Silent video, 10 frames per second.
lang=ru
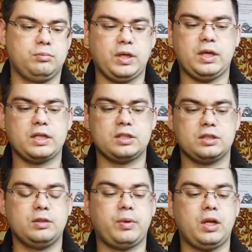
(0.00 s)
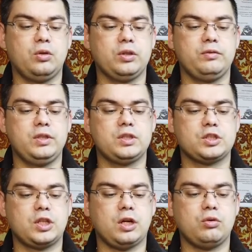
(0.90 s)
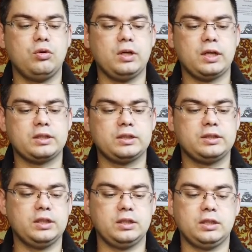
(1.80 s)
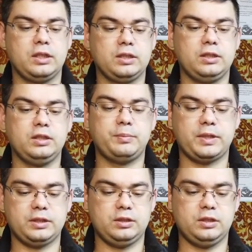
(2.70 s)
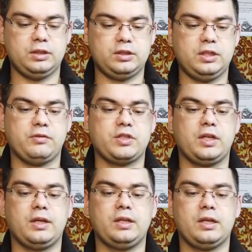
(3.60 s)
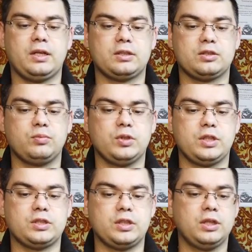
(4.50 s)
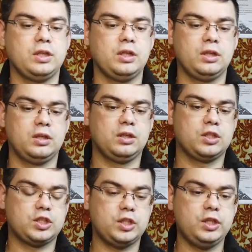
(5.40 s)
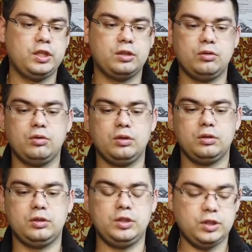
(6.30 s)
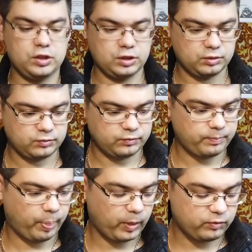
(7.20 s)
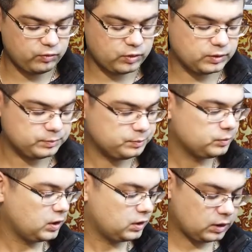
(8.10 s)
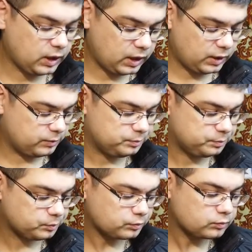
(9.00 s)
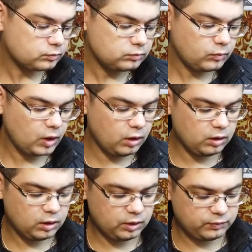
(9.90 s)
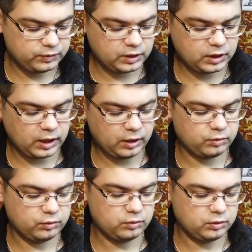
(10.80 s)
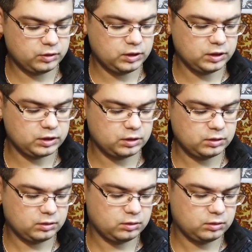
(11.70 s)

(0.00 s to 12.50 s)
пока что на поролоне, видите, широко как-то сделано и не, по, не севшая, она как-то смотрится шире, но ниже. Вот. Далее а, втыкаю диск.